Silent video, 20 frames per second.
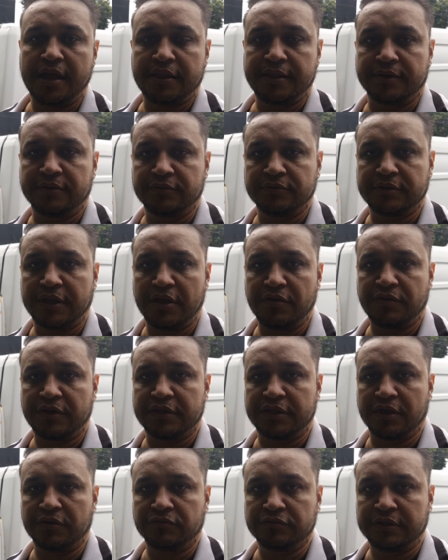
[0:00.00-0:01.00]
Então tenho que
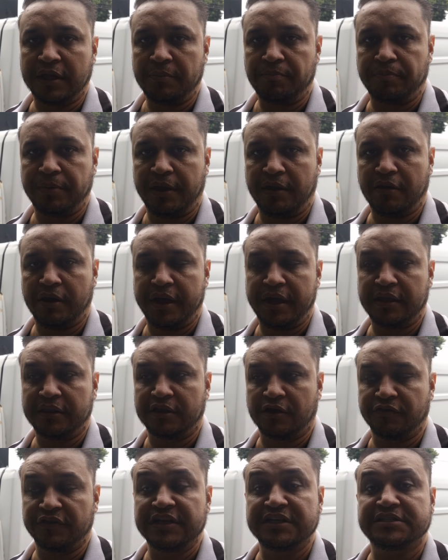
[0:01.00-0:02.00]
ter um tempinho aí,
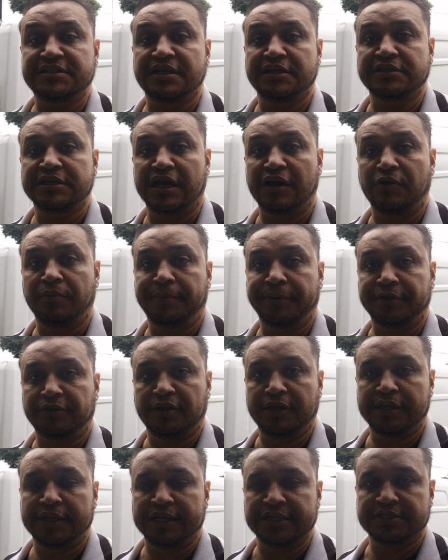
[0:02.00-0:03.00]
talvez seja a
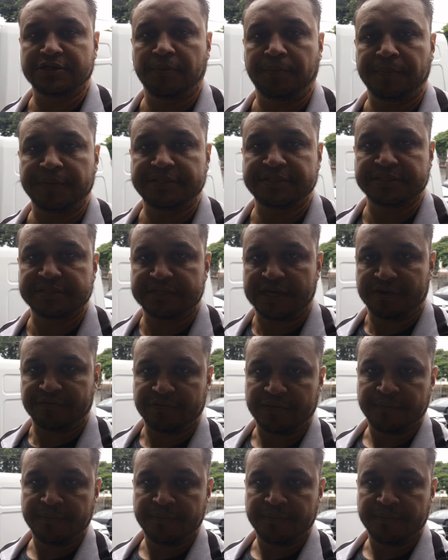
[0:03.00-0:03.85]
oportunidade que eu precisar,